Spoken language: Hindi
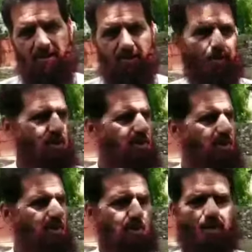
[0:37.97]
चूँकि
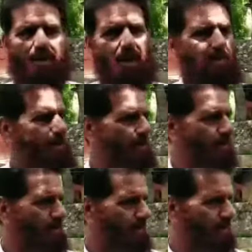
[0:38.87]
जो कुछ मैंने आपको
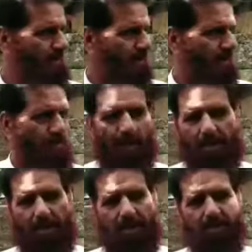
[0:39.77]

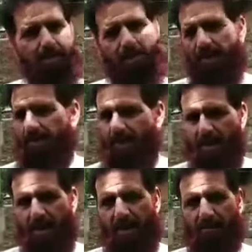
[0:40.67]
बात करने से पहले
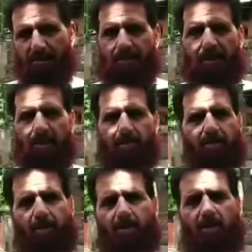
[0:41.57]
दिखाया जिसकी आपने
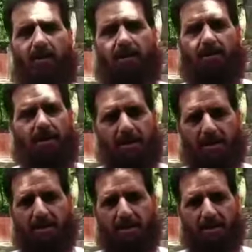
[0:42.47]
फ़ोटोग्राफी भी
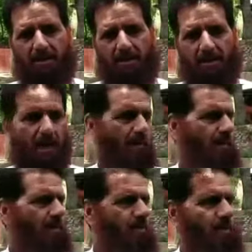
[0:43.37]
की
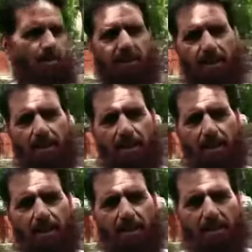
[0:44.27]
आपने खुद भी देखा
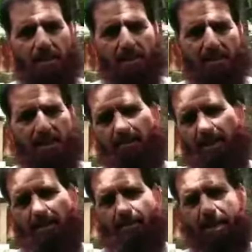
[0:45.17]
कि ये
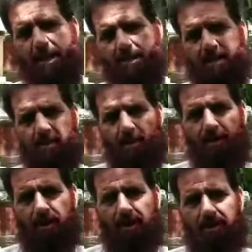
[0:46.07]
मेरे मकान के
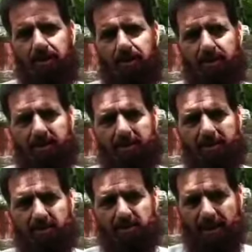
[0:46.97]
ऊपर
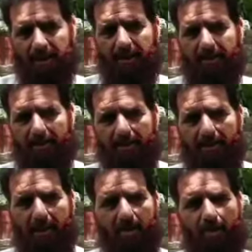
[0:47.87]
दरखत
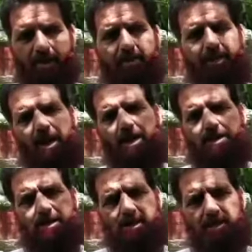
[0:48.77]
अखरोट के
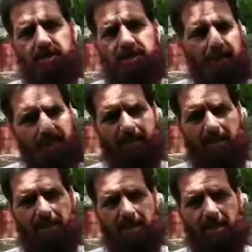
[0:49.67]
पांच दरखत
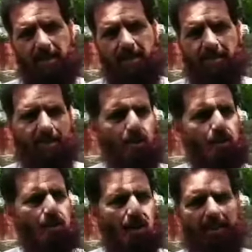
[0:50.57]
हैं जो
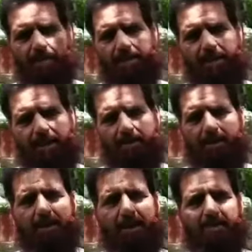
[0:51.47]
कि तकरीबन
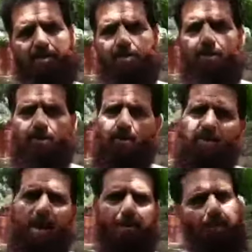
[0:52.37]
तकरीबन डेढ़ सौ दो सौ
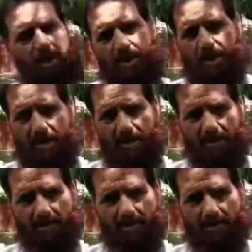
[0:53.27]
साल पुराने हैं